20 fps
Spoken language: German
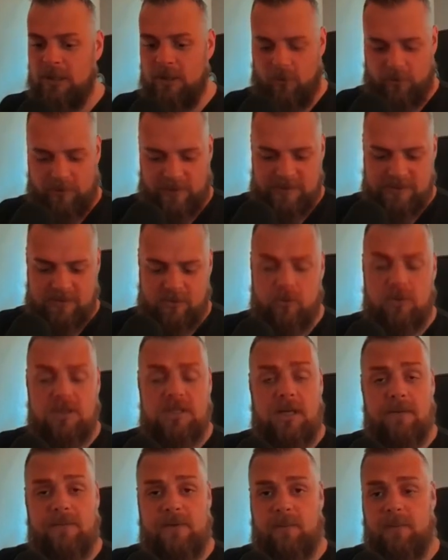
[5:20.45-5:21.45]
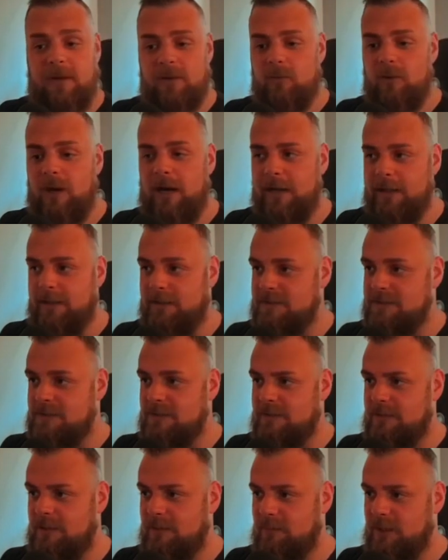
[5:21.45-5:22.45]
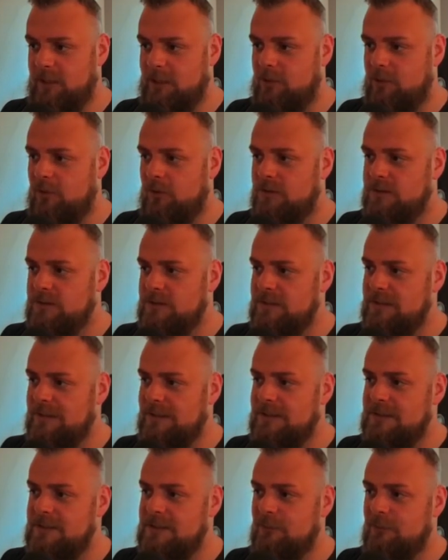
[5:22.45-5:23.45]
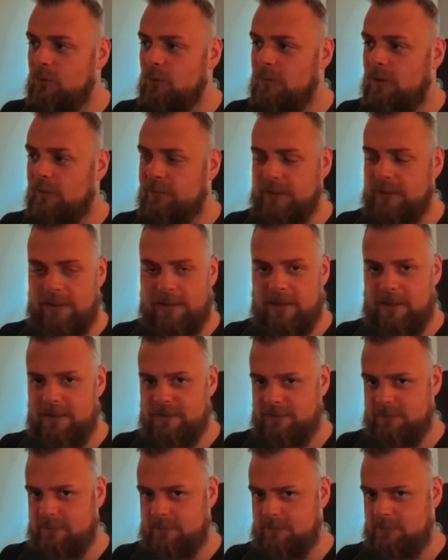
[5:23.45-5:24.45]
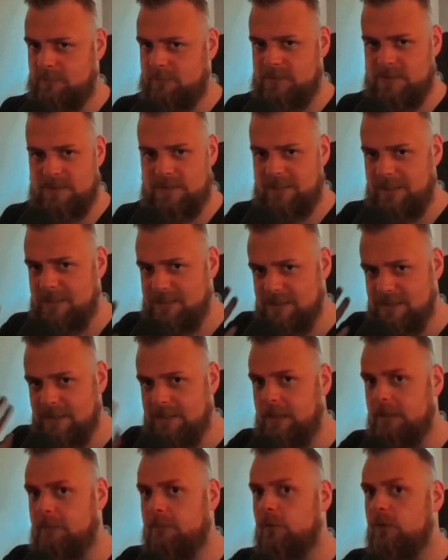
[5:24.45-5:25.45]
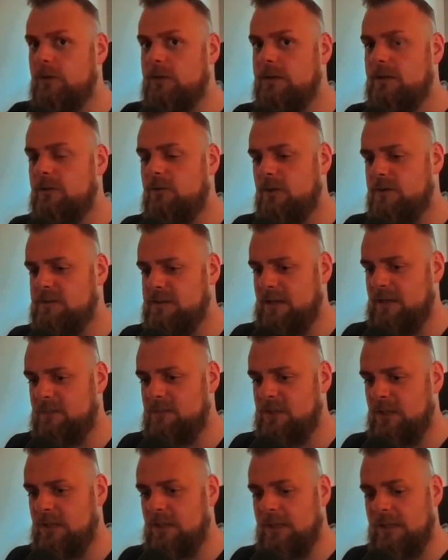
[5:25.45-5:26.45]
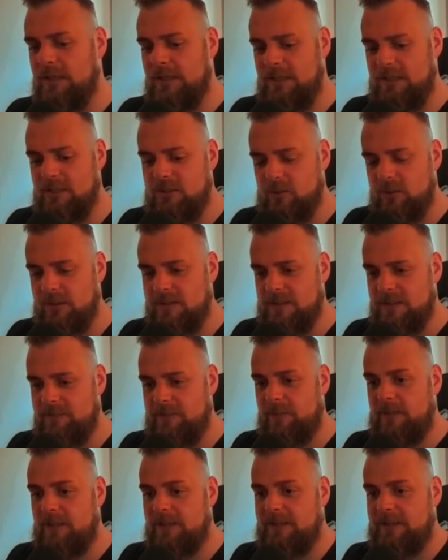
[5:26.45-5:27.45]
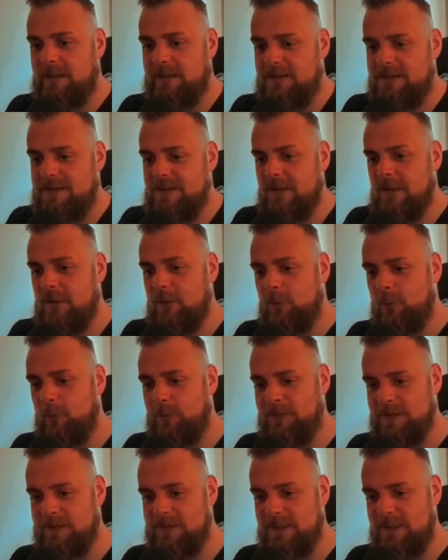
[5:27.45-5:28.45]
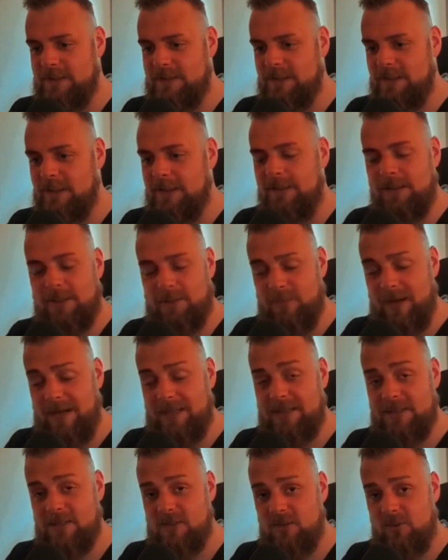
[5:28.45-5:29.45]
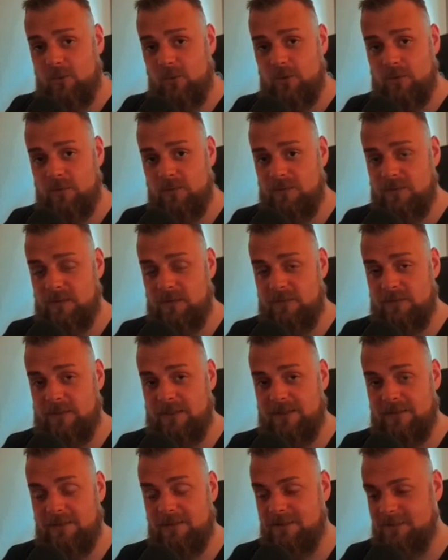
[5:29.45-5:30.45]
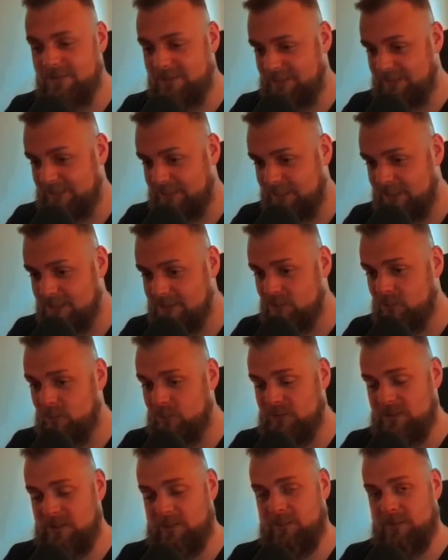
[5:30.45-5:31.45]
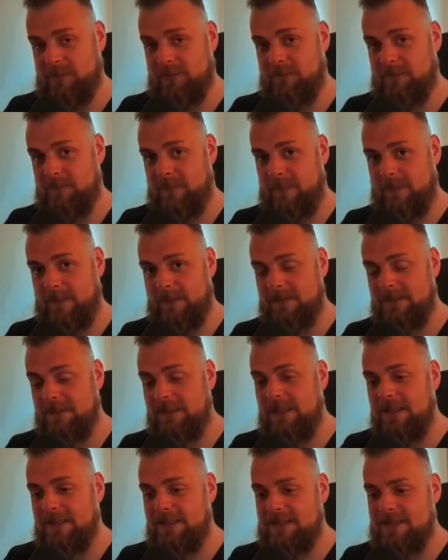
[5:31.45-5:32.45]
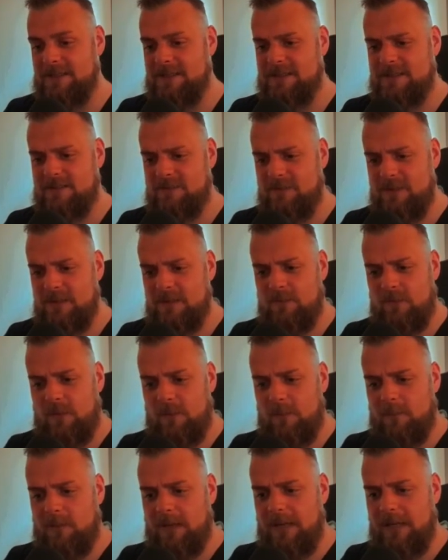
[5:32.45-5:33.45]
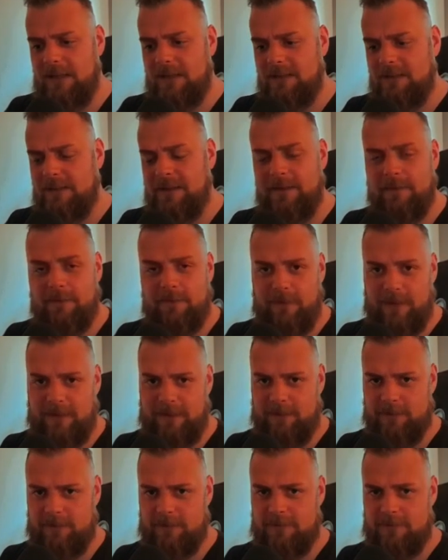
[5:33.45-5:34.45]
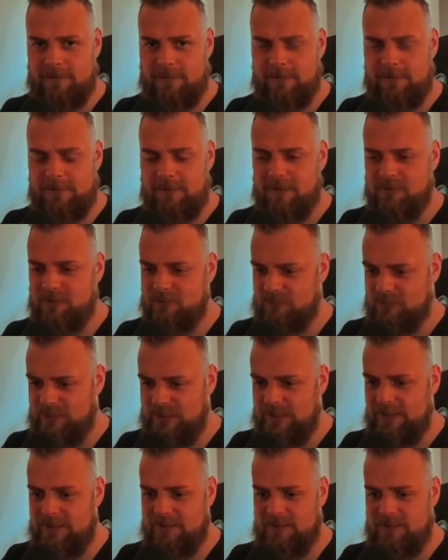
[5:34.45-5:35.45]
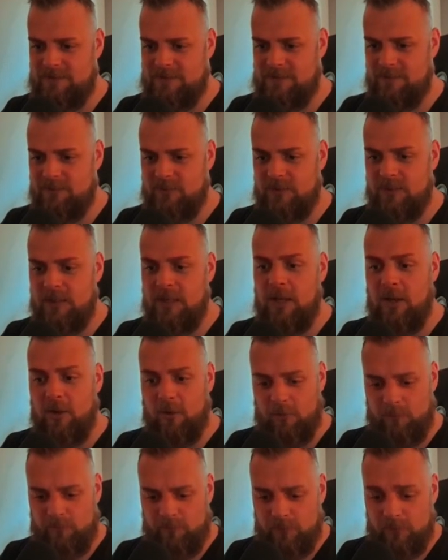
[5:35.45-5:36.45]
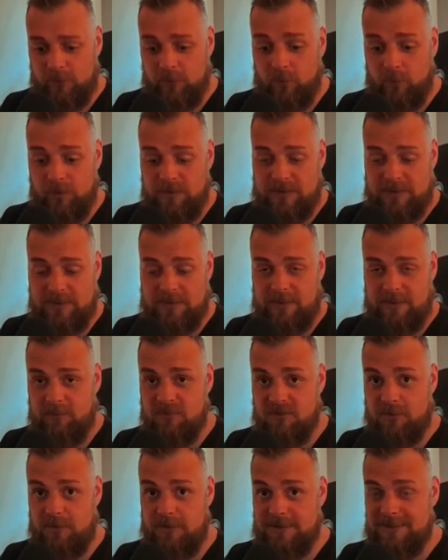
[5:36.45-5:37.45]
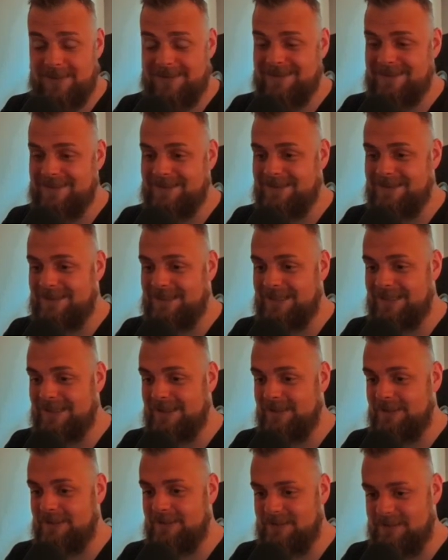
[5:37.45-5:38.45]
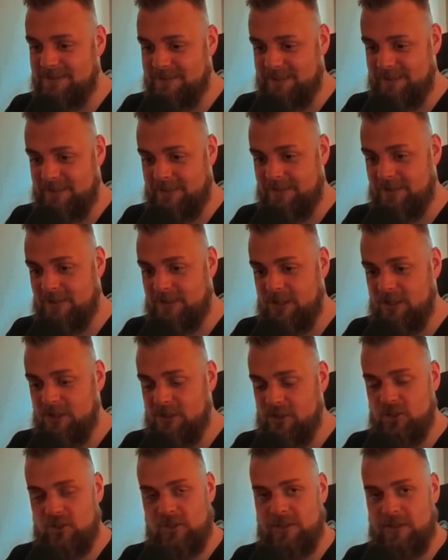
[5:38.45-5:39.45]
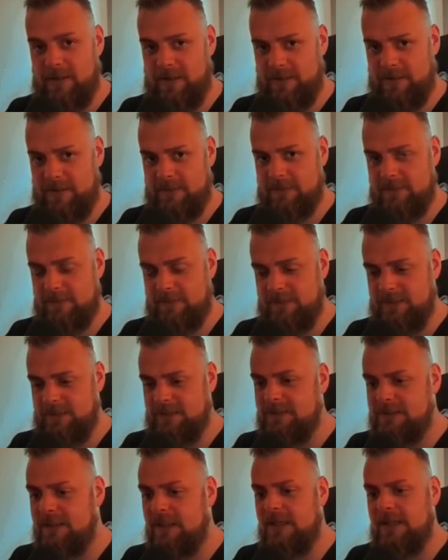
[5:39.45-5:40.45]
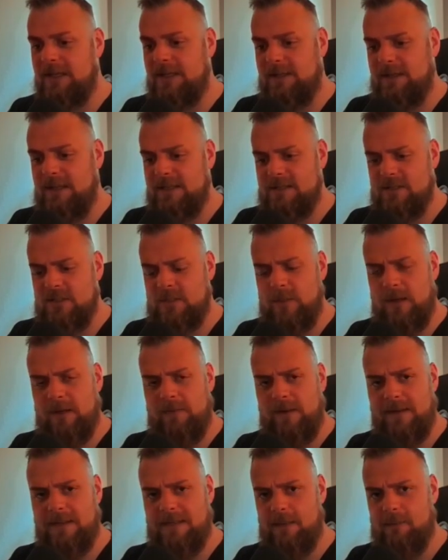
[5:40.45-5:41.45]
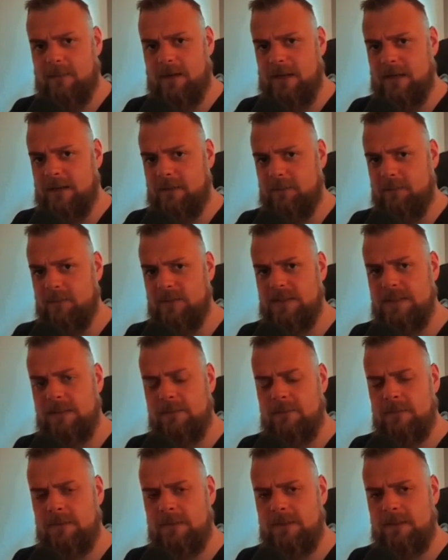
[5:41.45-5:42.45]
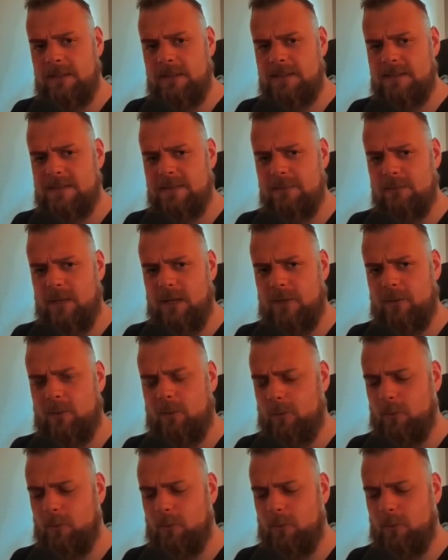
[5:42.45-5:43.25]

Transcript: Und jetzt drücke ich einfach mal nur eins. Ja, mein Cursor, der ist hier oben auf der Karte. Das ist ganz egal, wo ihr den Cursor habt. Ich drücke jetzt einfach mal die 1 und ihr seht, ich mache das Tod und Verfall direkt unter mir. Ja, das ist das wie vom Paladin eine Weihe. Also total simpel und für einen Todesritter besonders sehr, sehr stark. Ja? Lass uns mal weitermachen mit dem nächsten Makro.